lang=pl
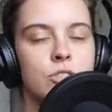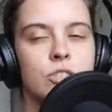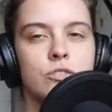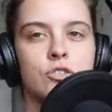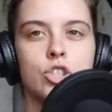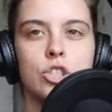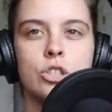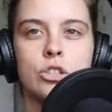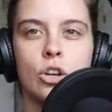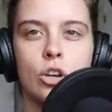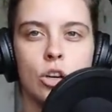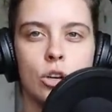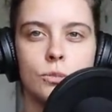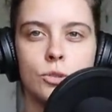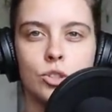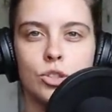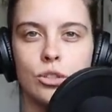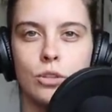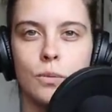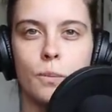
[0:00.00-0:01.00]
się wszystko
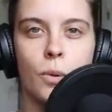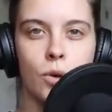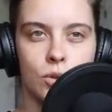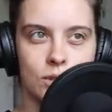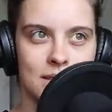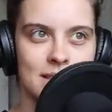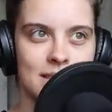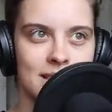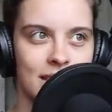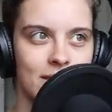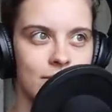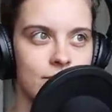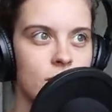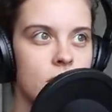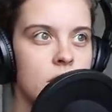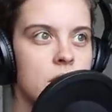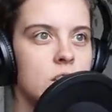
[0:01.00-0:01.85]
robić od podstaw,